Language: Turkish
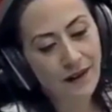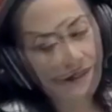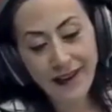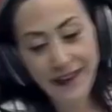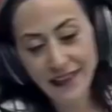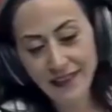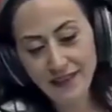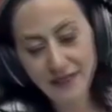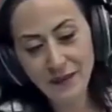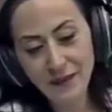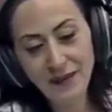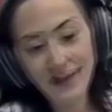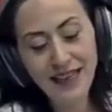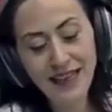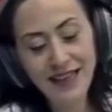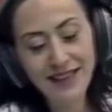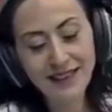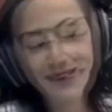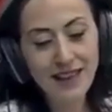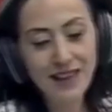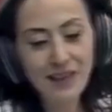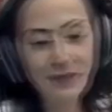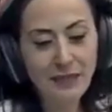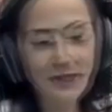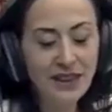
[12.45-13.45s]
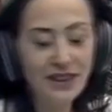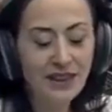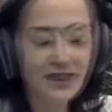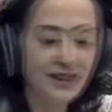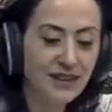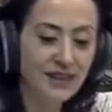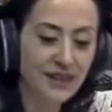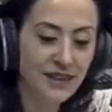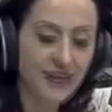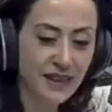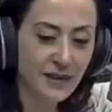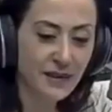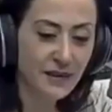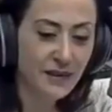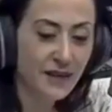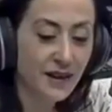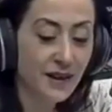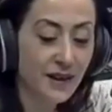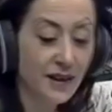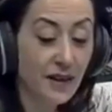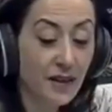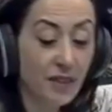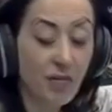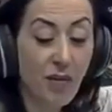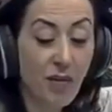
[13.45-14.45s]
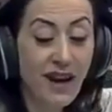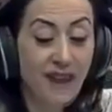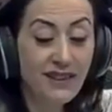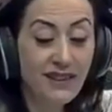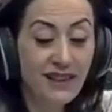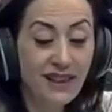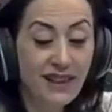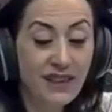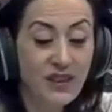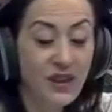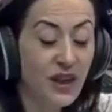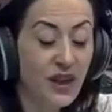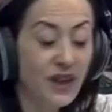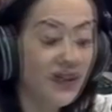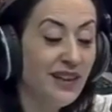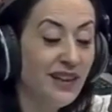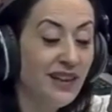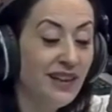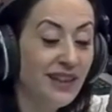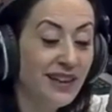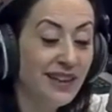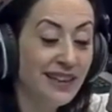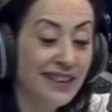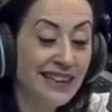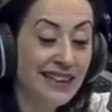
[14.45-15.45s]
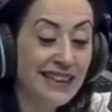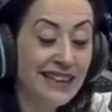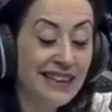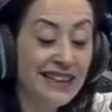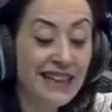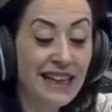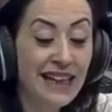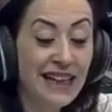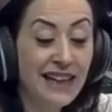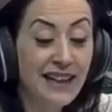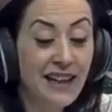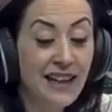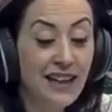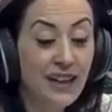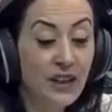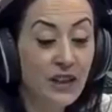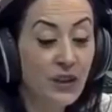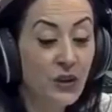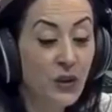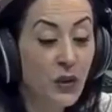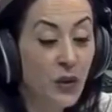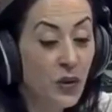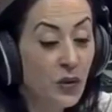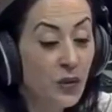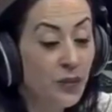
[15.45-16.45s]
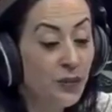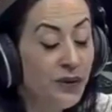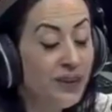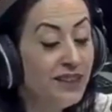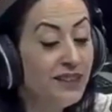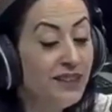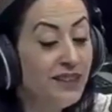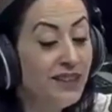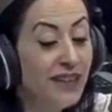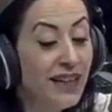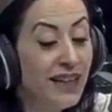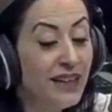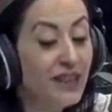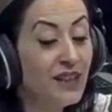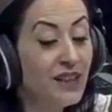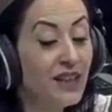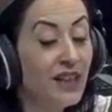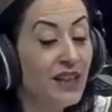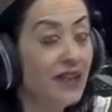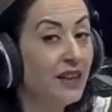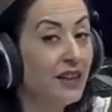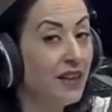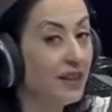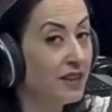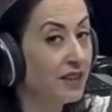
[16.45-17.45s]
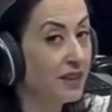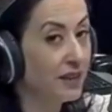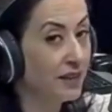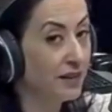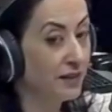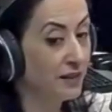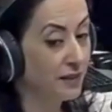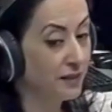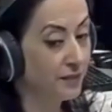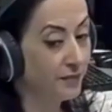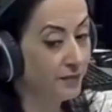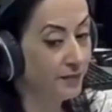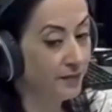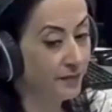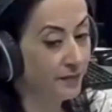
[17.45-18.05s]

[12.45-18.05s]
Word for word: Arife Billah'tan birisi Bağdat caddelerinde dilenen kör bir dilenciye rastladı.